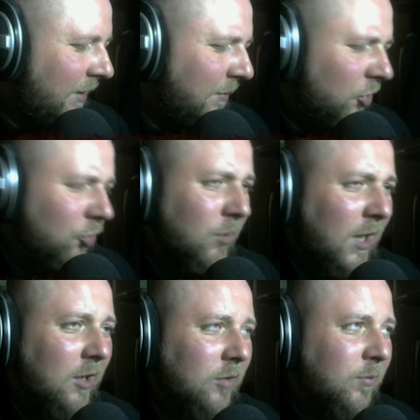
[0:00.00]
Они меня
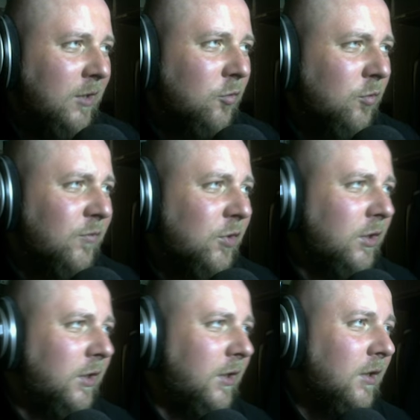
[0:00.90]
шугают, блин. Дум
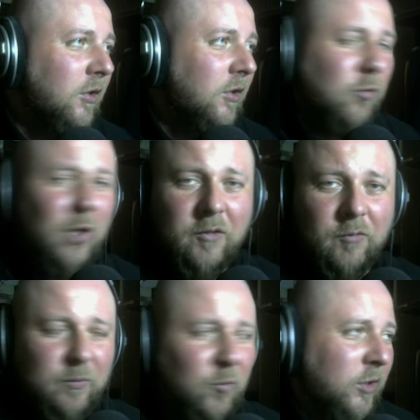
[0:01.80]
все-таки...
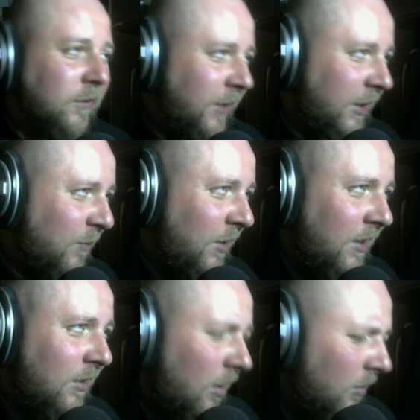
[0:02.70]
Сколько вот модов я не
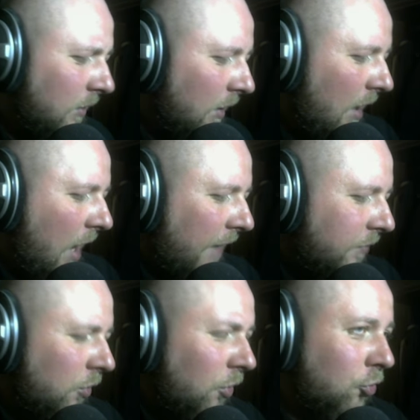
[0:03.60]
переиграл,
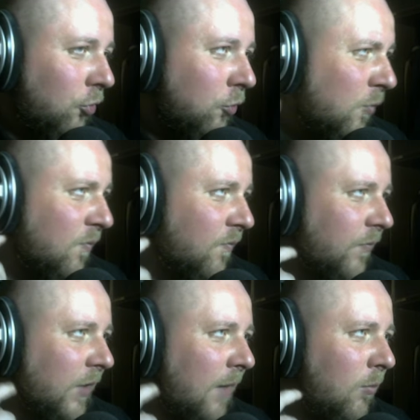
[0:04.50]
а все еще Дум
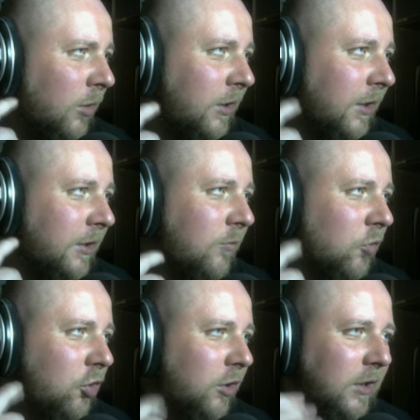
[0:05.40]
работает
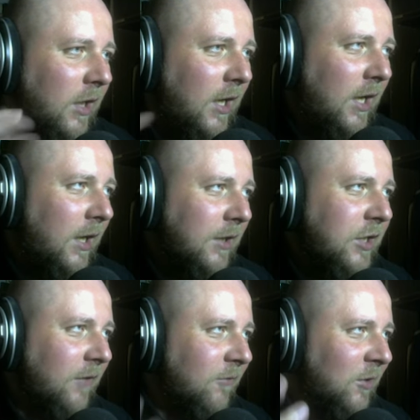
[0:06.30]
немножко на
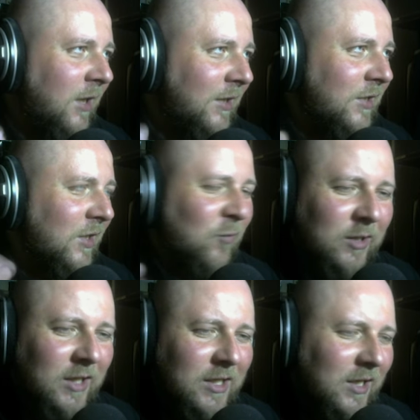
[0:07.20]
нервы, да,
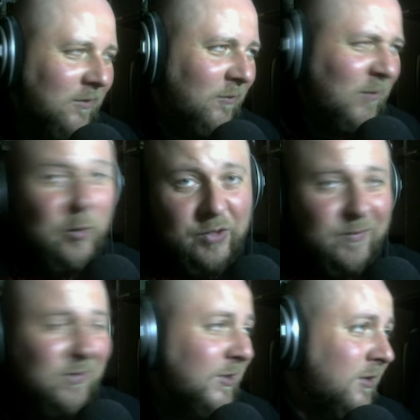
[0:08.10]
действует на нервы, в
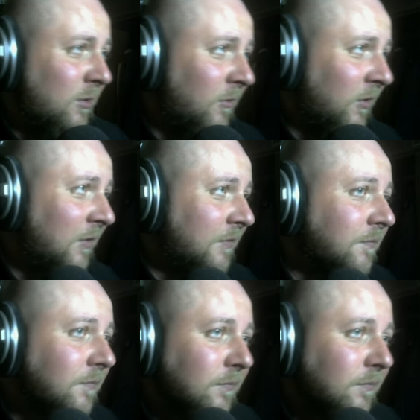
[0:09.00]
хорошем смысле слова.